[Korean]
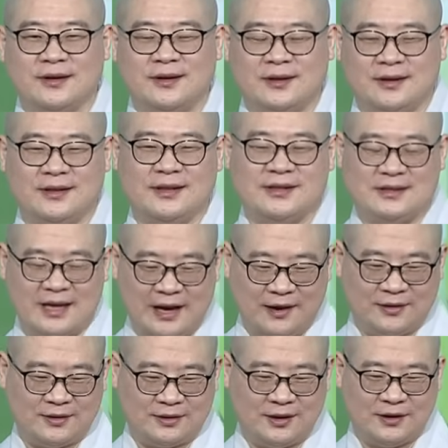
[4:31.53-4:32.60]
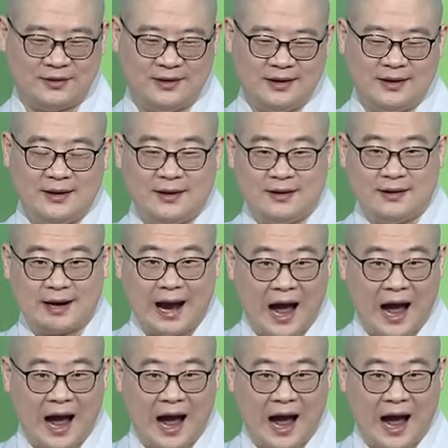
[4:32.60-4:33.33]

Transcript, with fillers: 그런 이제 어떤 어,